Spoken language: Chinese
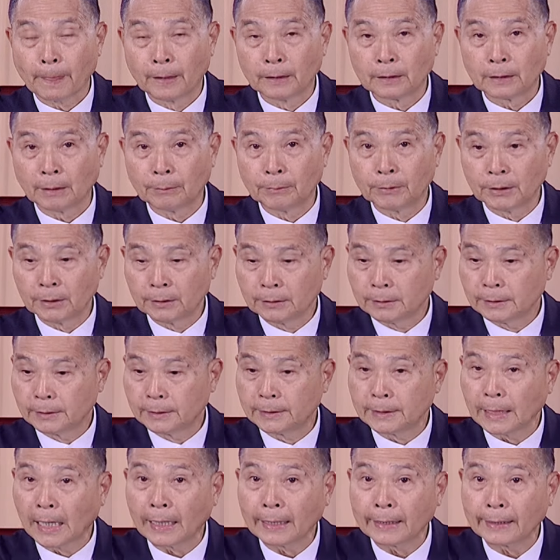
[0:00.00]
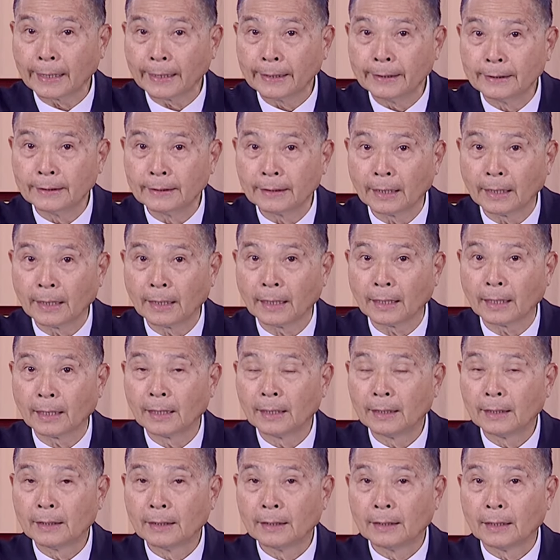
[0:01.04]
他们的香烟呐
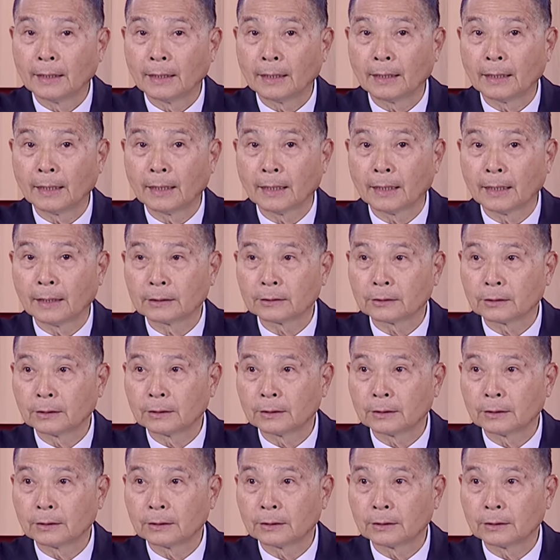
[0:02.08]
啊